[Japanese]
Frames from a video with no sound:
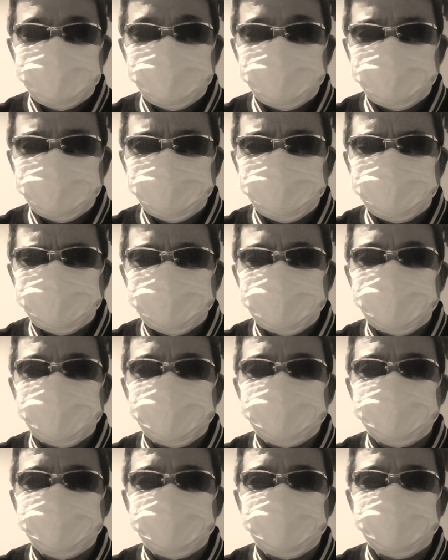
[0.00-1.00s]
その
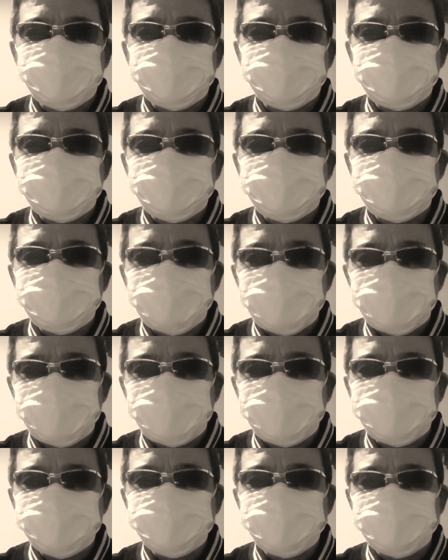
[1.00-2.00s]
D さん
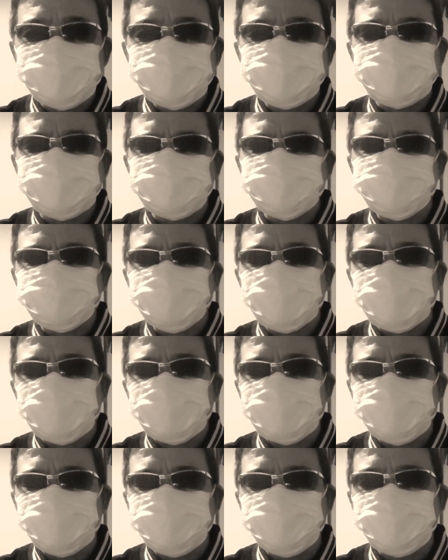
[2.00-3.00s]
が以前
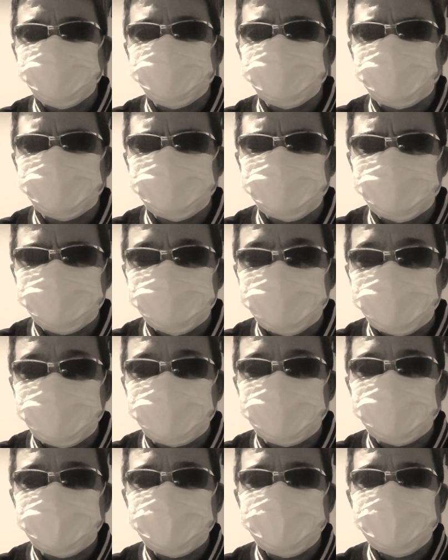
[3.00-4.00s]
えよそのチャンネル
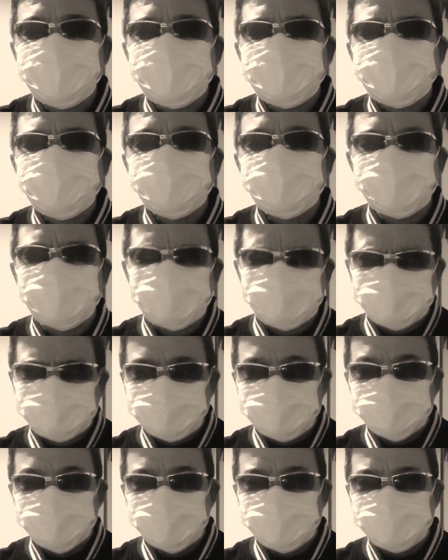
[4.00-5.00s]
でこの A
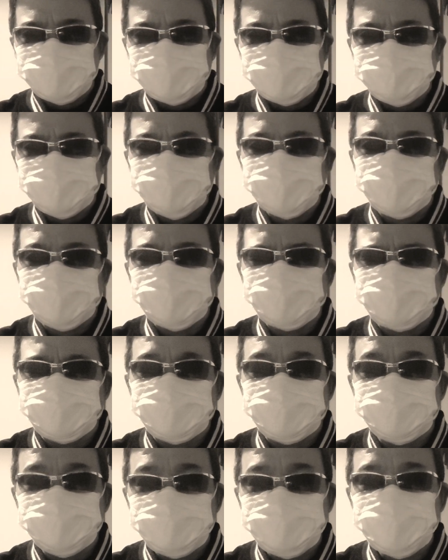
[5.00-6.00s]
さんと B さんと揉めたわ
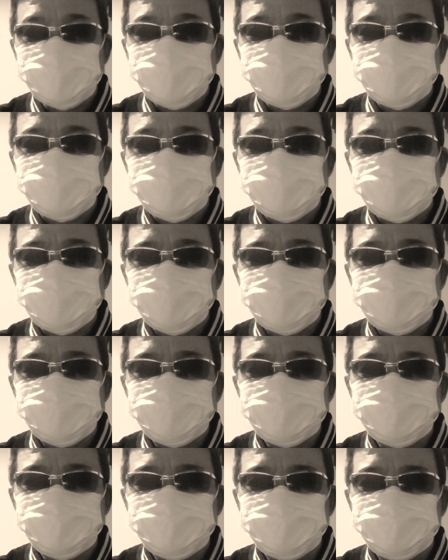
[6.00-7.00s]
けですよね
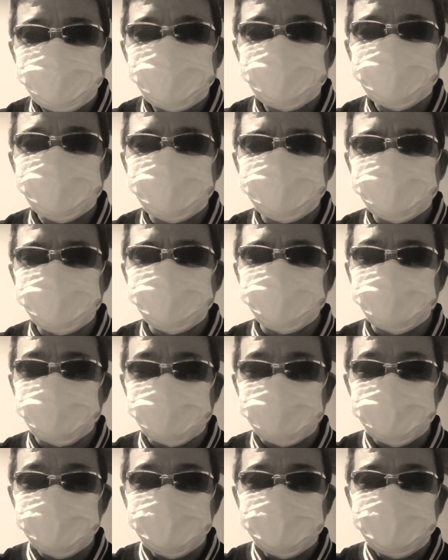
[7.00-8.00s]
ほんでまあちょっ
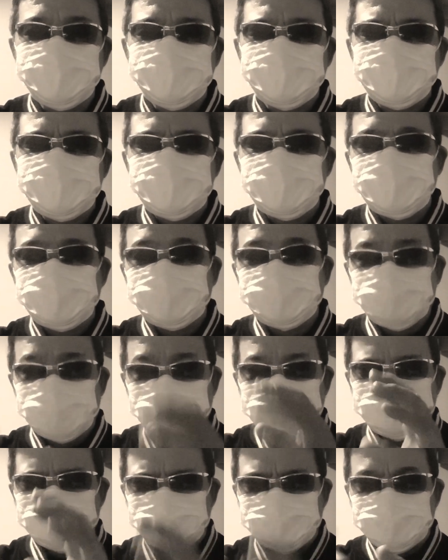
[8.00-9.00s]
と、え
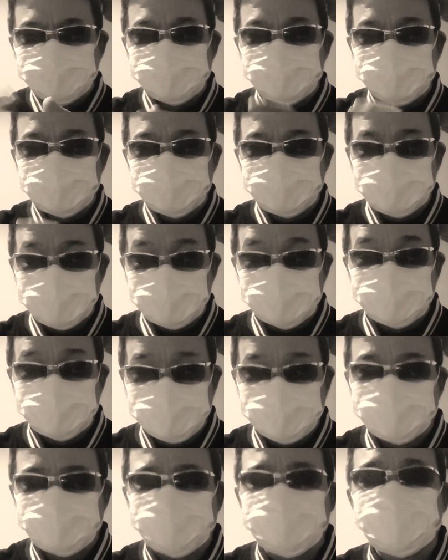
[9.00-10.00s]
トラブルみたいになっ
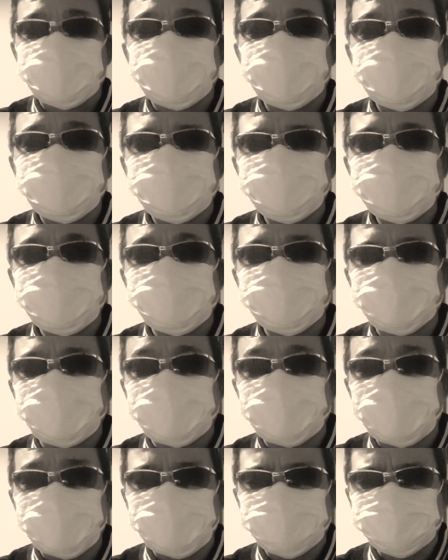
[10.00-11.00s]
てほんでやっ
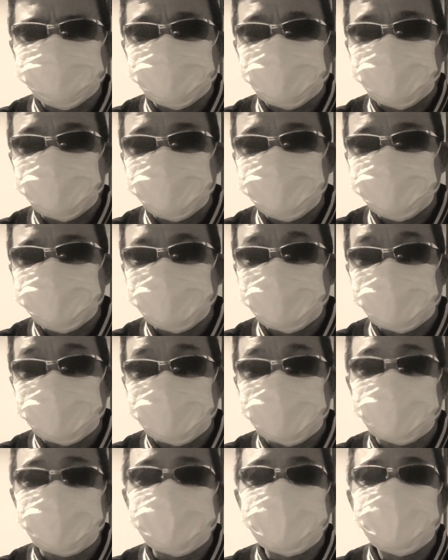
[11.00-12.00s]
ぱりライブは降りづら
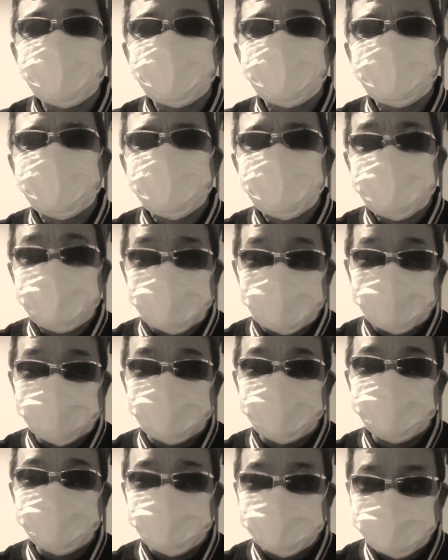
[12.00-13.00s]
いから
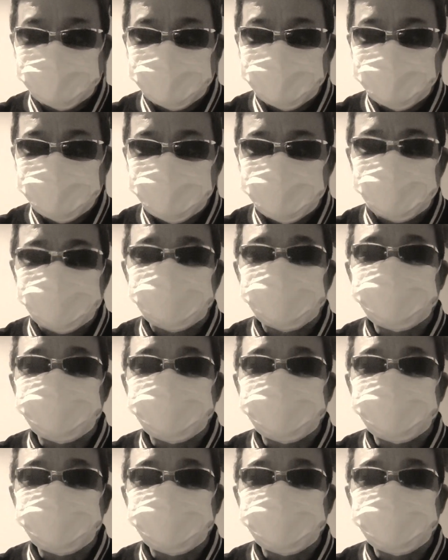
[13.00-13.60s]
消えますよね